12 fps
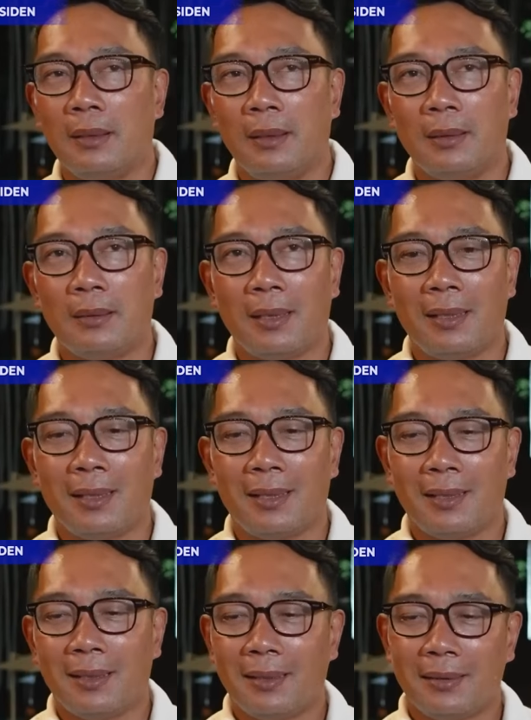jadi saya
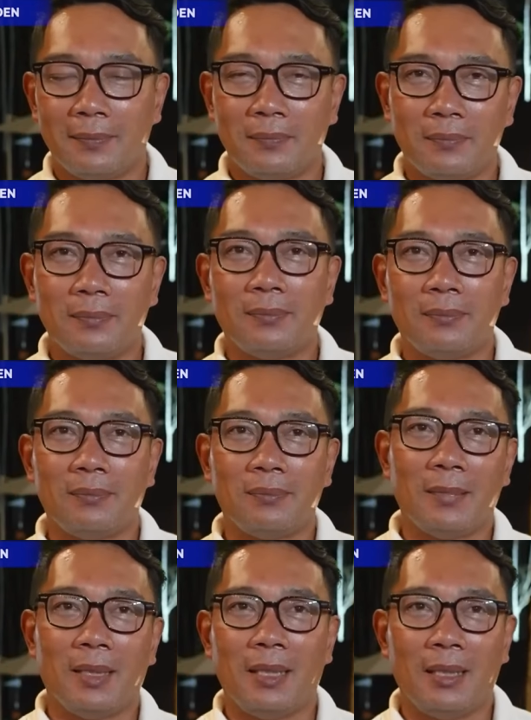kira
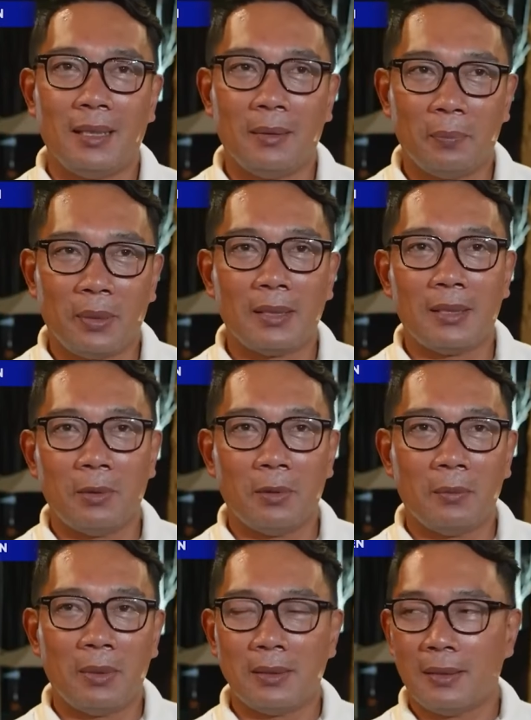ini
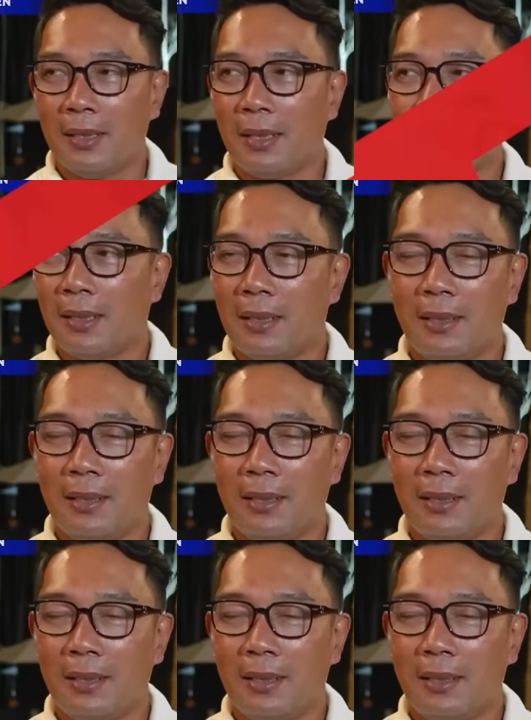peristiwa bersejarah